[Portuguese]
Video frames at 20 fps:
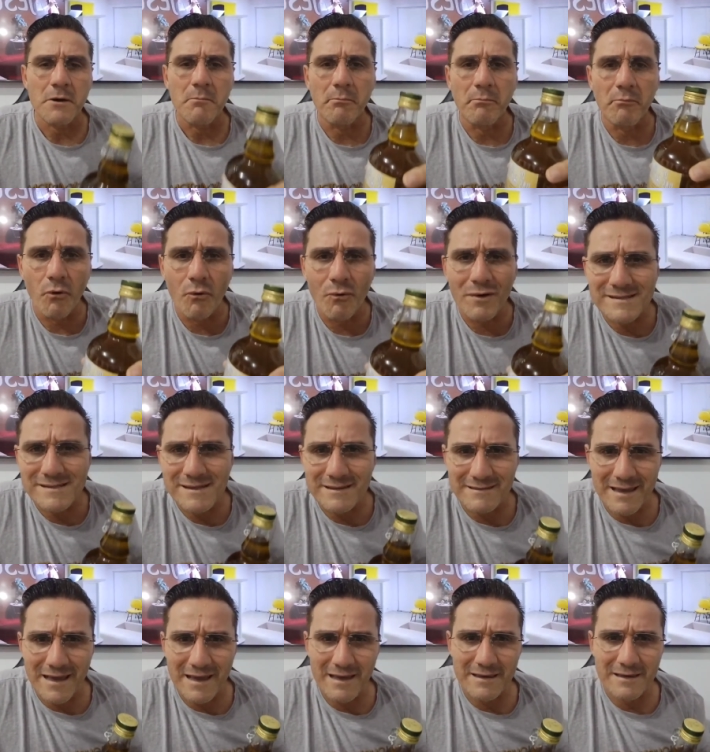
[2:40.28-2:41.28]
boas
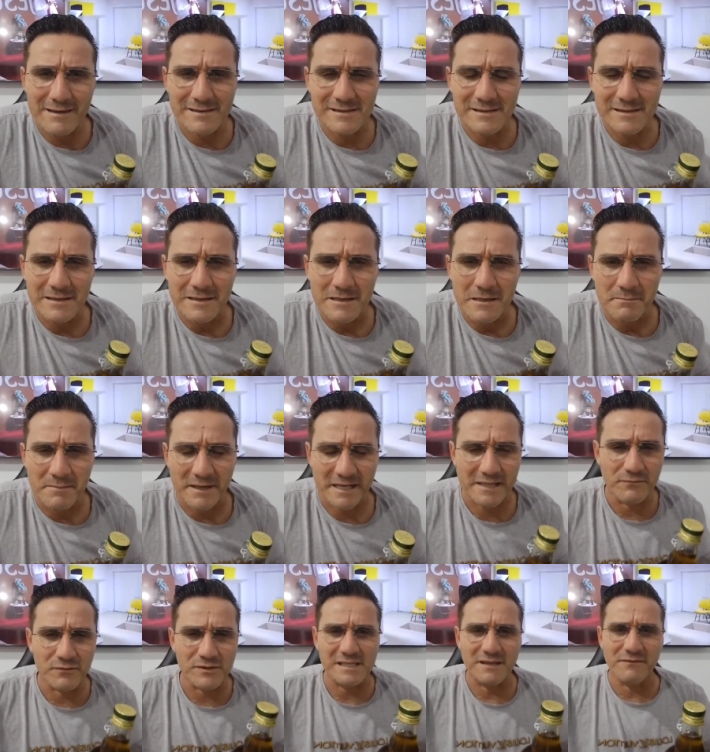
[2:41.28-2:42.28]
ideias, para que
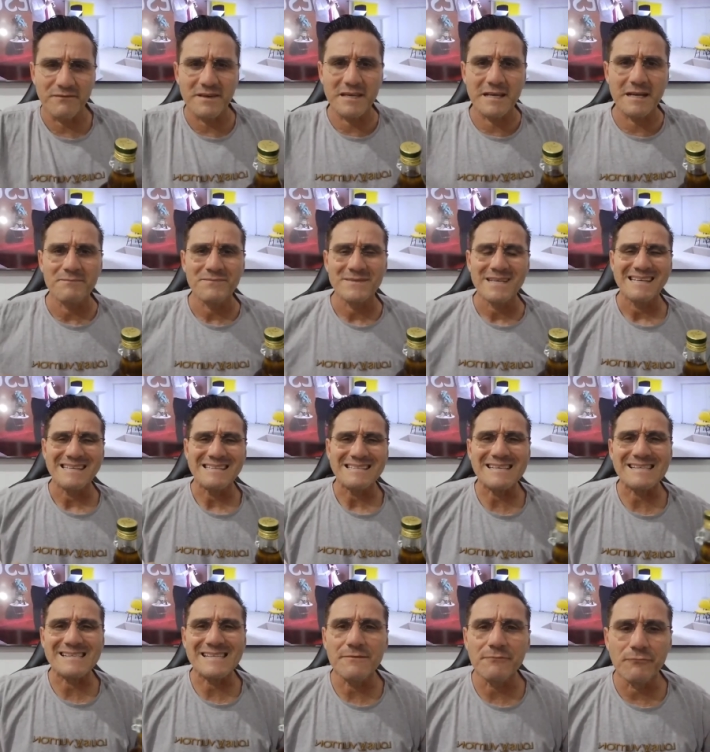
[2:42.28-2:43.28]
você venha
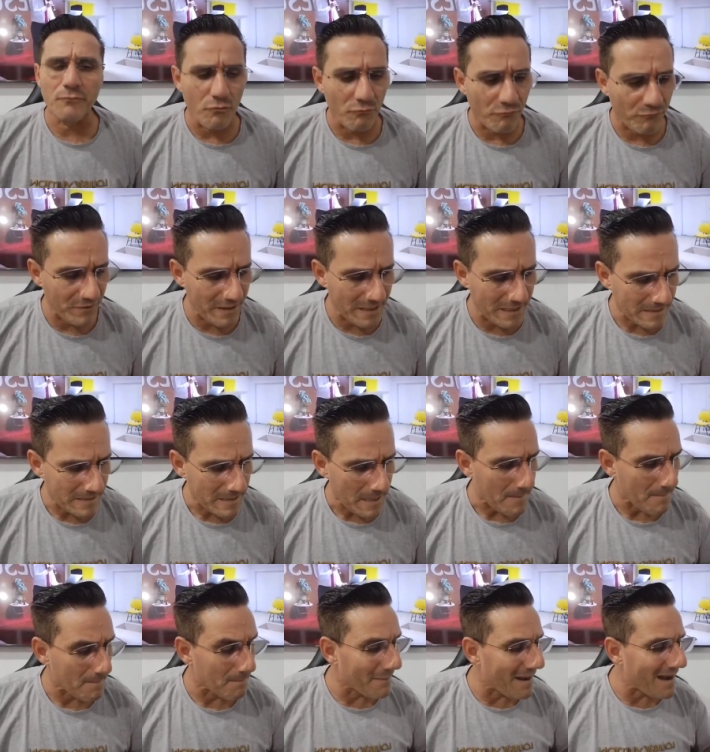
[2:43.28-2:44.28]
desenvolver
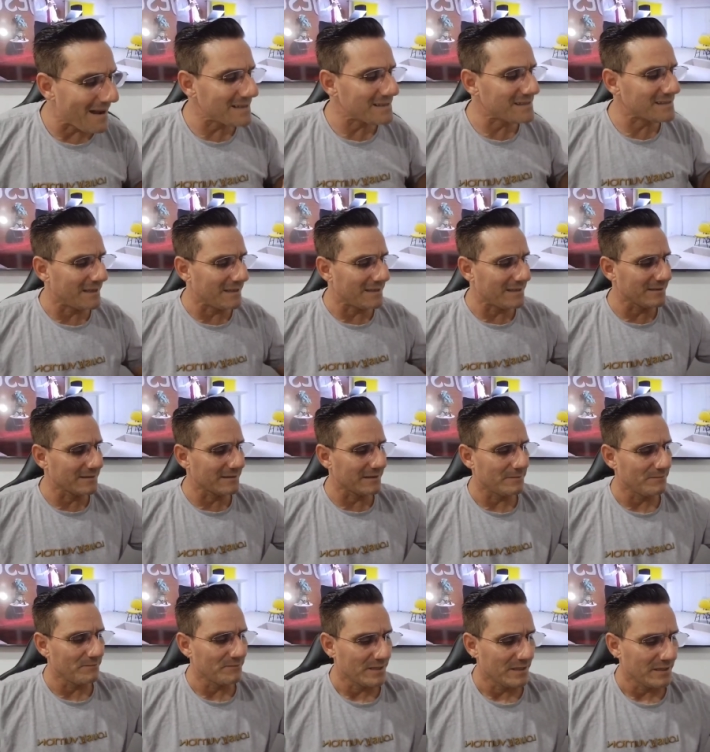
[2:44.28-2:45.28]
mais ainda
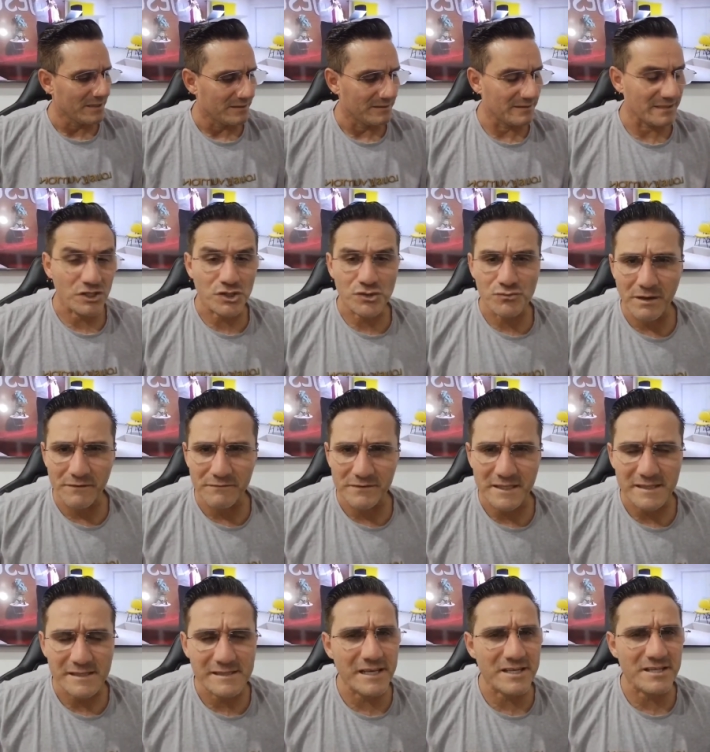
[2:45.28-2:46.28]
na sua
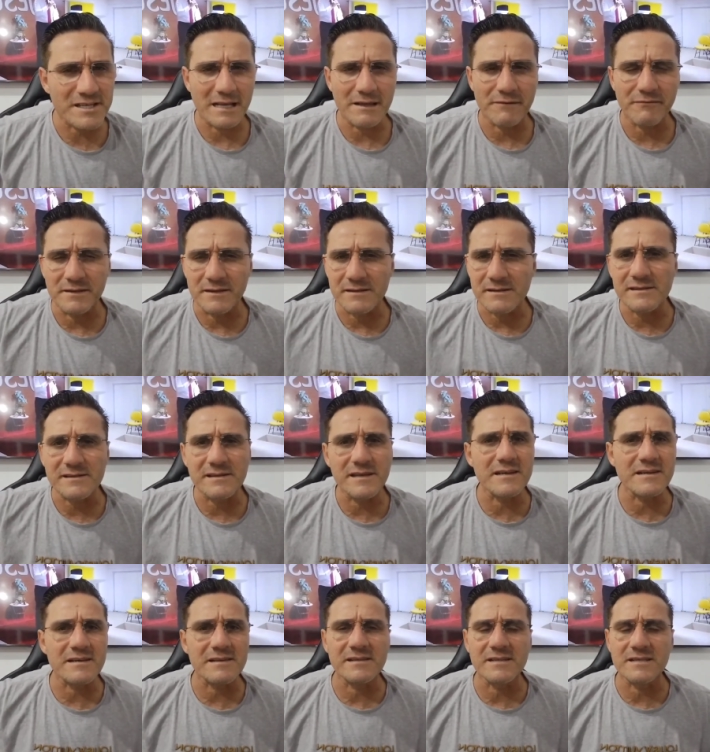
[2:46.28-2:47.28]
vida, seja ela
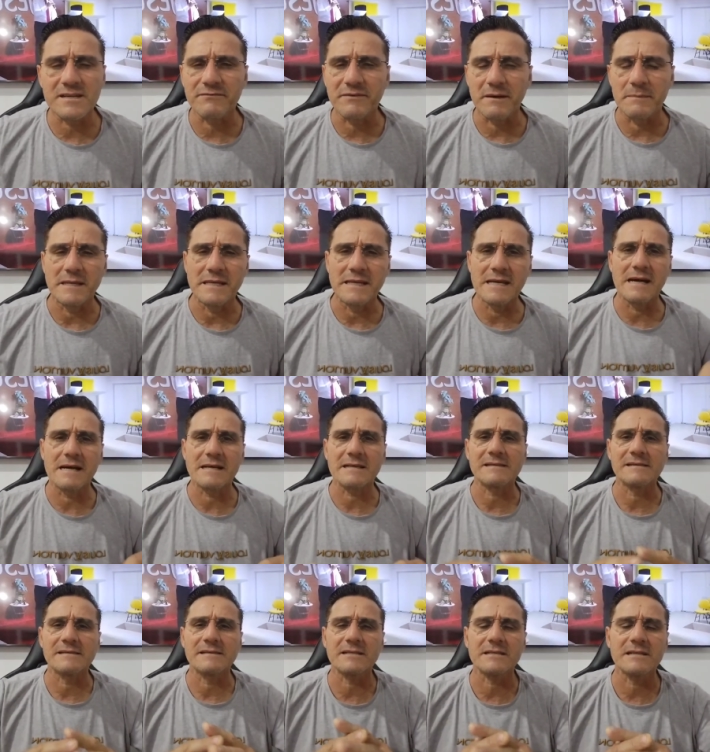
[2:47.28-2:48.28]
financeira, seja familiar,
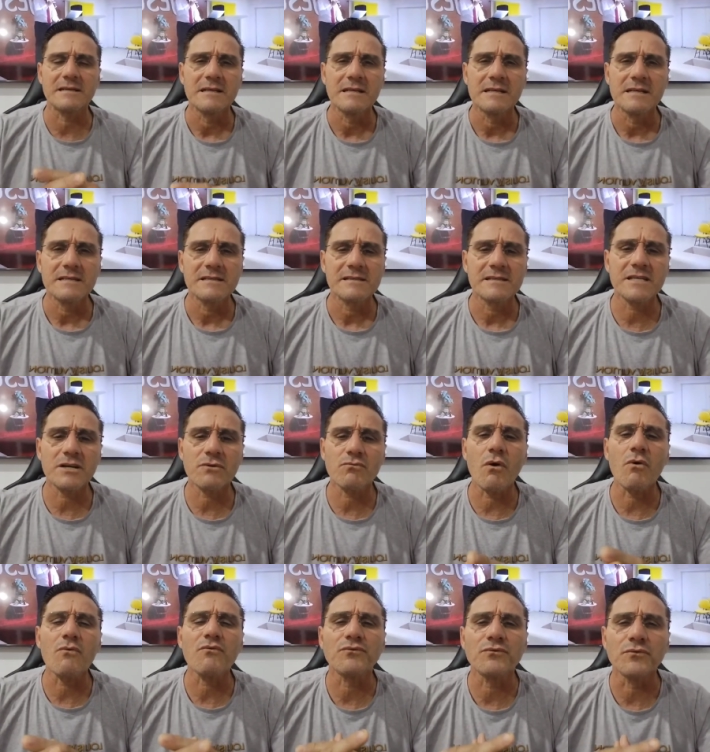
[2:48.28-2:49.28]
seja, seja
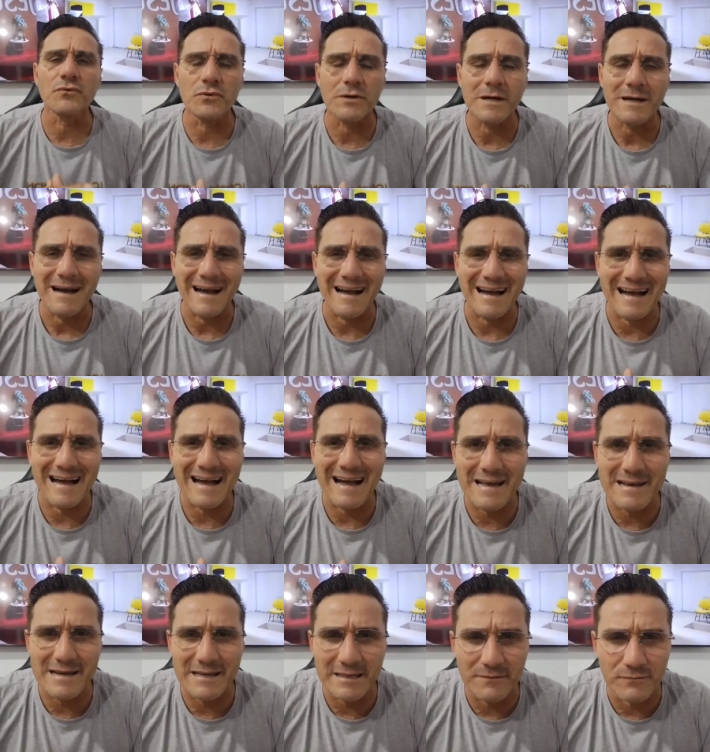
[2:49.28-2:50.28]
qual for a
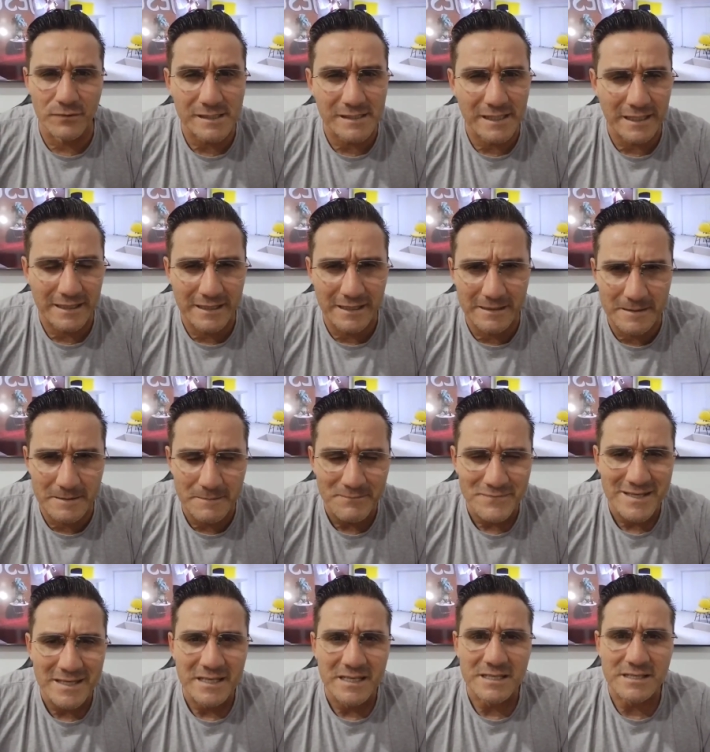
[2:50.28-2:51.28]
área que você queira
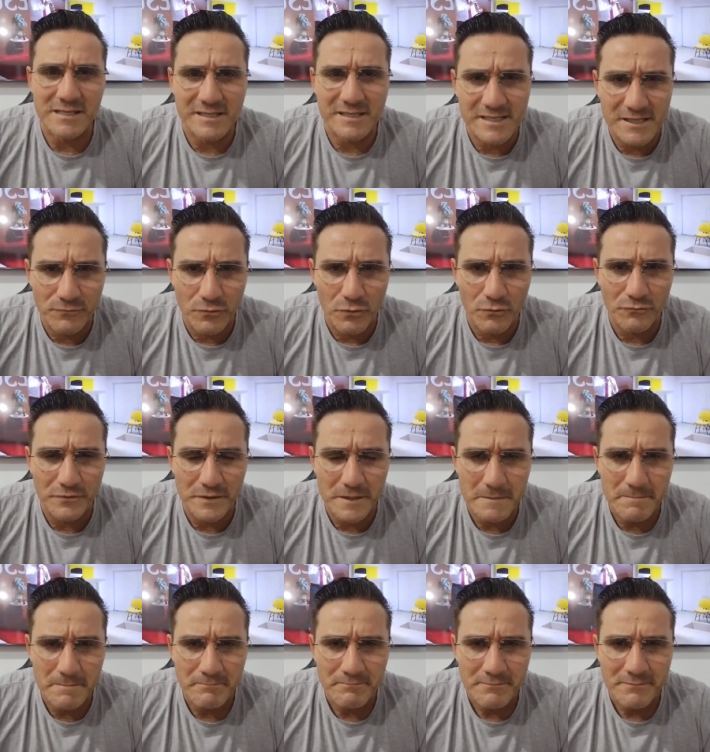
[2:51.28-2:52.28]
desenvolver.